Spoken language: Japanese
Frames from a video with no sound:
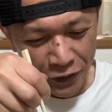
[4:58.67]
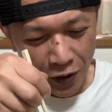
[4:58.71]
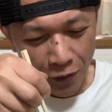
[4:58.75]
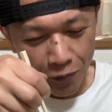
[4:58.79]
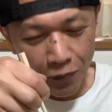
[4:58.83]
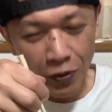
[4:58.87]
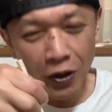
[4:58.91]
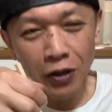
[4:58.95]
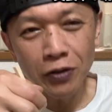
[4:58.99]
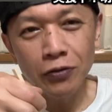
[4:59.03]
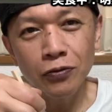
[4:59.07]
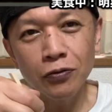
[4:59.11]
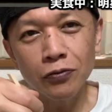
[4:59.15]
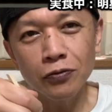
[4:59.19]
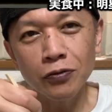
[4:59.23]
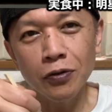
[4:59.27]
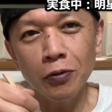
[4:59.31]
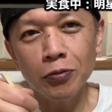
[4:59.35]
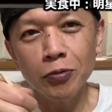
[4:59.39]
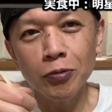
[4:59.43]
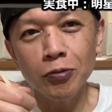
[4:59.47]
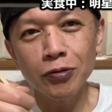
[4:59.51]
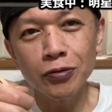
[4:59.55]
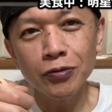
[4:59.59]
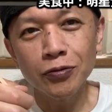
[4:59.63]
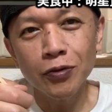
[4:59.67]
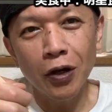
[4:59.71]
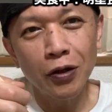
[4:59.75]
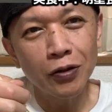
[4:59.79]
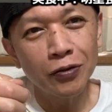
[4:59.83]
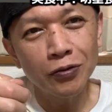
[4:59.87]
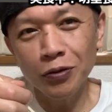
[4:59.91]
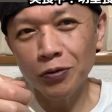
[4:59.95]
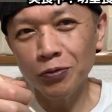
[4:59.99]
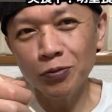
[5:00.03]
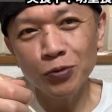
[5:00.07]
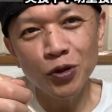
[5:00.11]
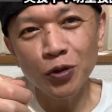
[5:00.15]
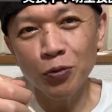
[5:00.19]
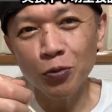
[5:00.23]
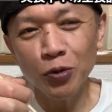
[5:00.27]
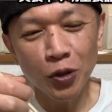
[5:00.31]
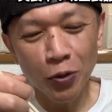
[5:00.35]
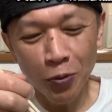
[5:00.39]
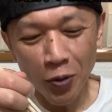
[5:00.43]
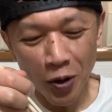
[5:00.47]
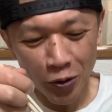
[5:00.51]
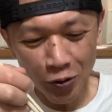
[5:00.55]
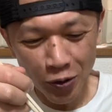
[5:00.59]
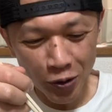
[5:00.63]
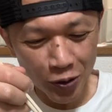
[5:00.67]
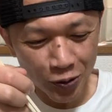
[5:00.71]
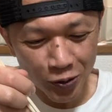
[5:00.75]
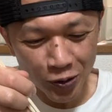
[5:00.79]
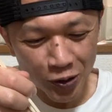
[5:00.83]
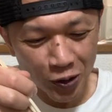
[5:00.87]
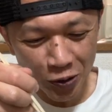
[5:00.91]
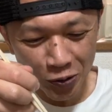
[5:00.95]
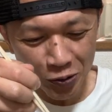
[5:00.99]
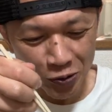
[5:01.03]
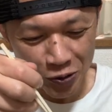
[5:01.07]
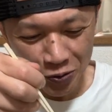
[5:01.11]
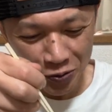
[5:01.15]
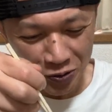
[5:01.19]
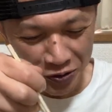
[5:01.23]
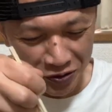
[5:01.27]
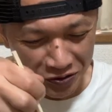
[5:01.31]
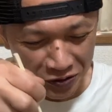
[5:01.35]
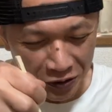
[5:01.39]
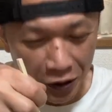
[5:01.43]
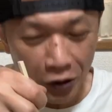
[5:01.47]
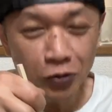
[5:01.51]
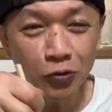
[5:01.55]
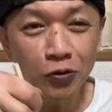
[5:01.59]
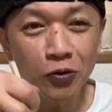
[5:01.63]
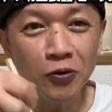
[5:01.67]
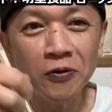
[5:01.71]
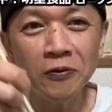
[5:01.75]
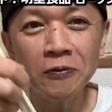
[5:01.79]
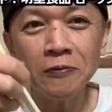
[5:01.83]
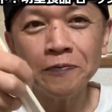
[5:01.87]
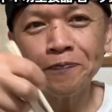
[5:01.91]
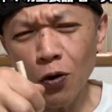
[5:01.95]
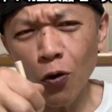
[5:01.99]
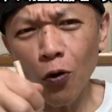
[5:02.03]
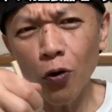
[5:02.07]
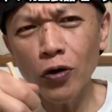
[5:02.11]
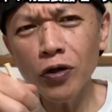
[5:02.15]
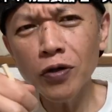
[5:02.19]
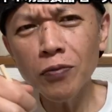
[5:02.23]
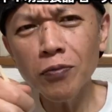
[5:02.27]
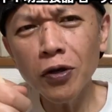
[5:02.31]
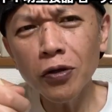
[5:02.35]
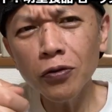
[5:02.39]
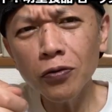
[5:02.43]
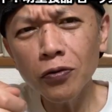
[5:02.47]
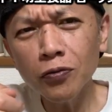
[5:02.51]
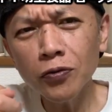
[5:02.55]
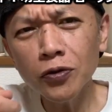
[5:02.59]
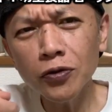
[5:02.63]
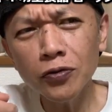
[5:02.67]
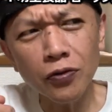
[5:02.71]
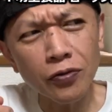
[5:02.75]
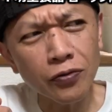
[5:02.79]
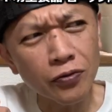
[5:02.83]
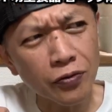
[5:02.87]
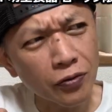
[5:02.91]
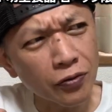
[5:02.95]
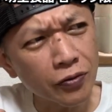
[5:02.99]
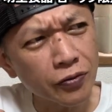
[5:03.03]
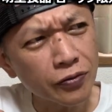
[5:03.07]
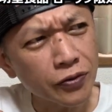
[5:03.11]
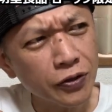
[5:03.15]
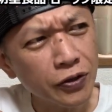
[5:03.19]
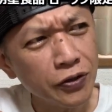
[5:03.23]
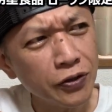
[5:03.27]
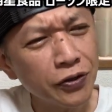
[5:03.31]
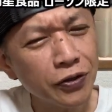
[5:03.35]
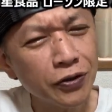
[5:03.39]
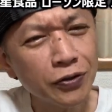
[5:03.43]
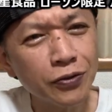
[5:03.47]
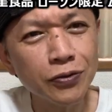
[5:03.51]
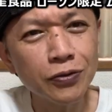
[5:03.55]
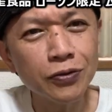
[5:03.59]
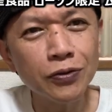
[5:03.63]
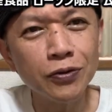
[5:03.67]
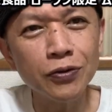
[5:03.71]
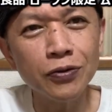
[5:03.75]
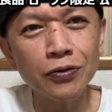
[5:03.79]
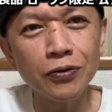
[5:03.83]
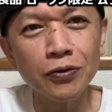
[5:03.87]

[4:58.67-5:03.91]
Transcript: パッと浮かびました。でも名前は言えないようにします。濃いめの味噌とニンニクっていう